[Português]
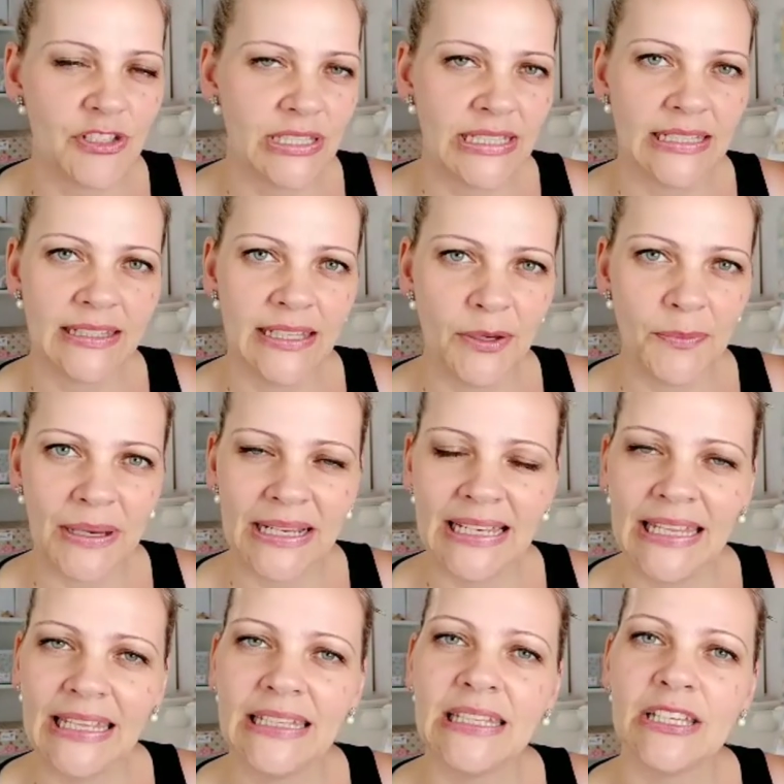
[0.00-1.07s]
de atender uma
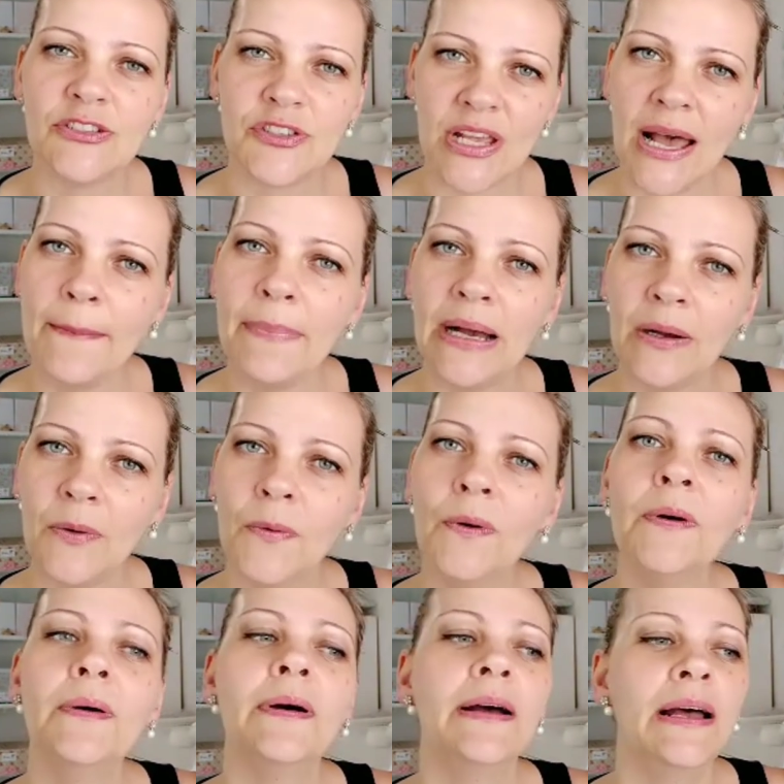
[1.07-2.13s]
cliente que já
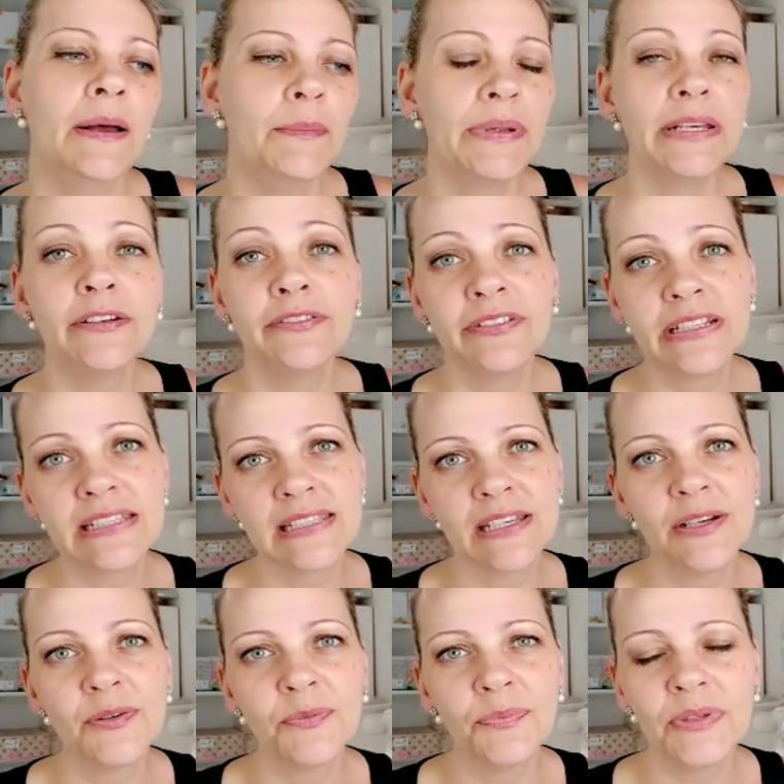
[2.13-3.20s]
pagou para eu
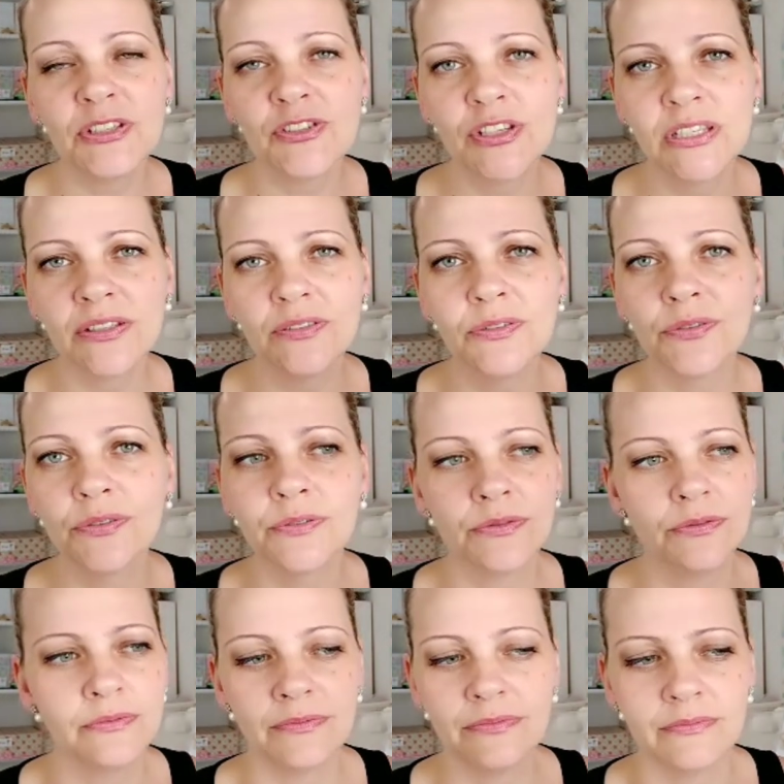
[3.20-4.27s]
fazer um pedido
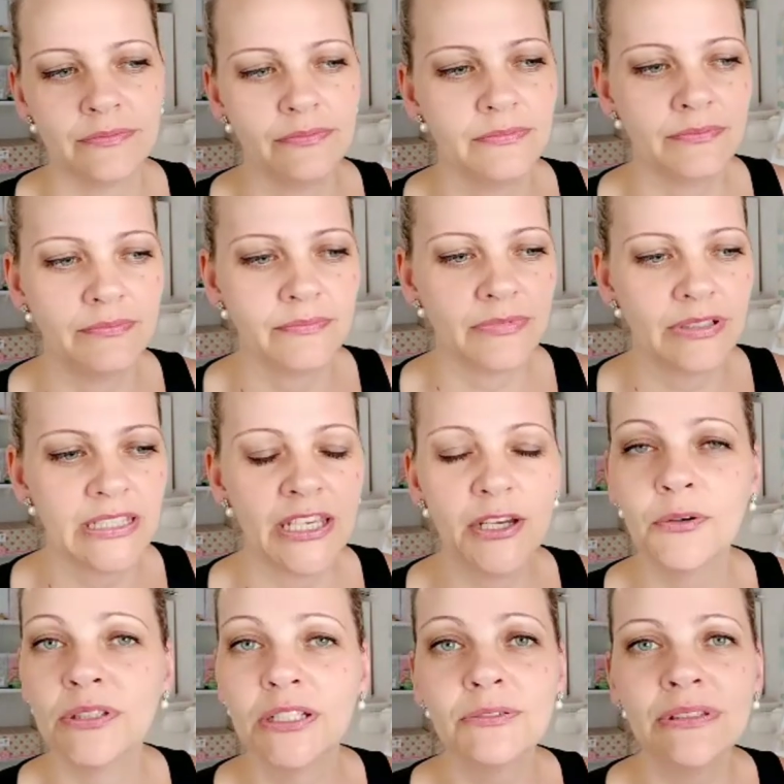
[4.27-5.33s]
um, que
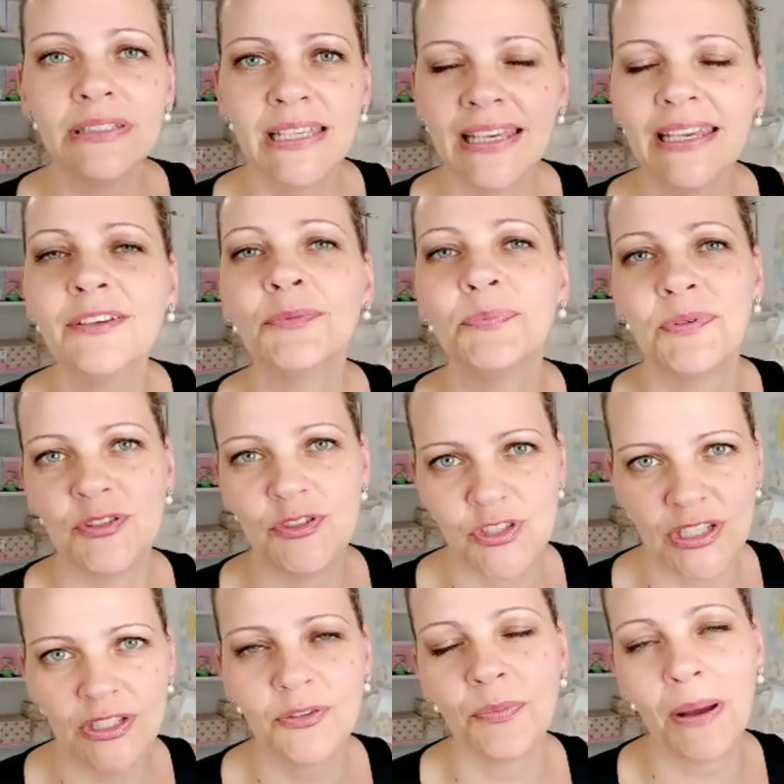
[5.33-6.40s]
eu não tenho
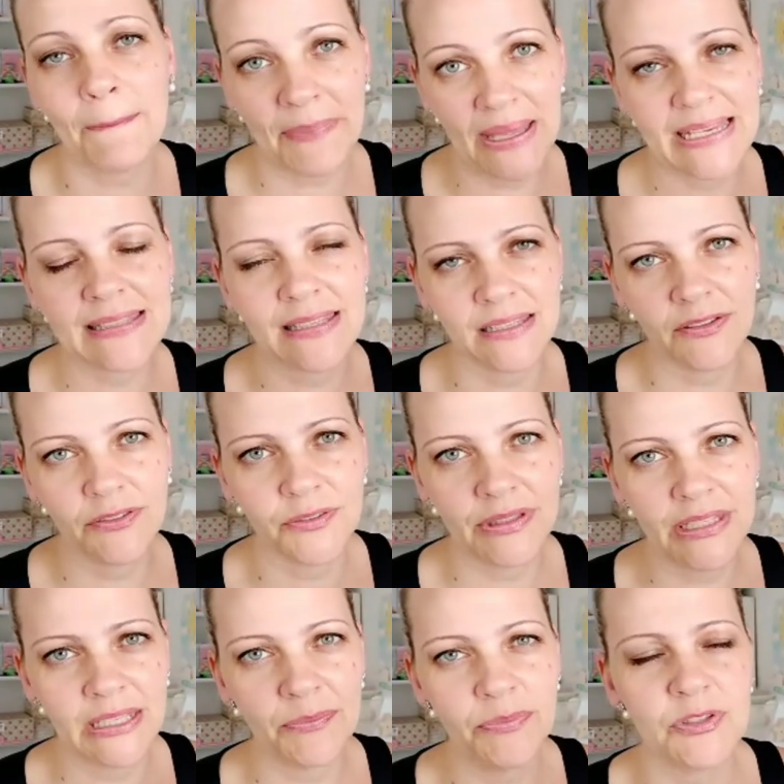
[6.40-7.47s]
pedido, uma peça que eu não
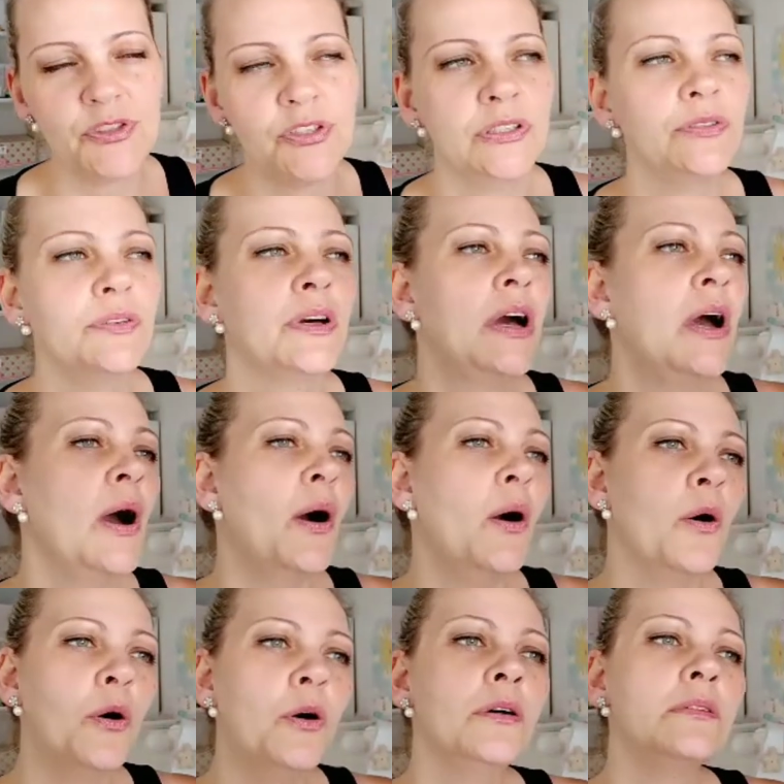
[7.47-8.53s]
tenha pedido,
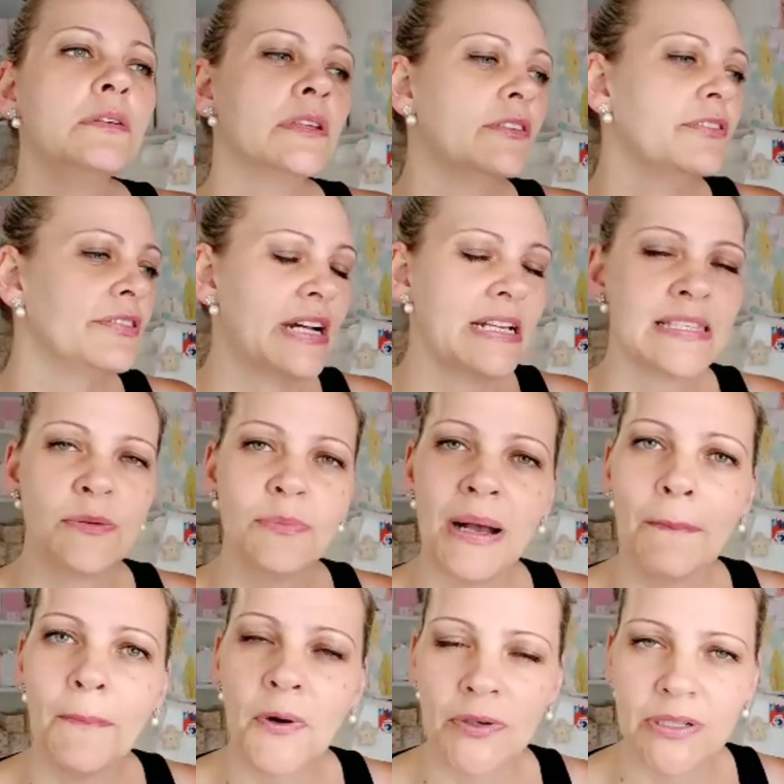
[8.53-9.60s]
ou que eu faça uma
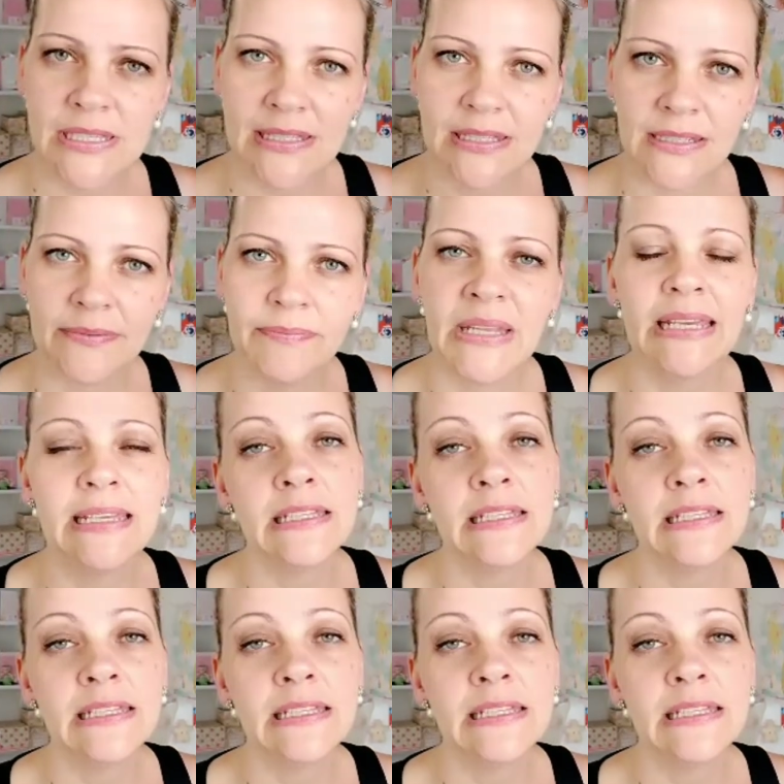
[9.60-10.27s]
amostra.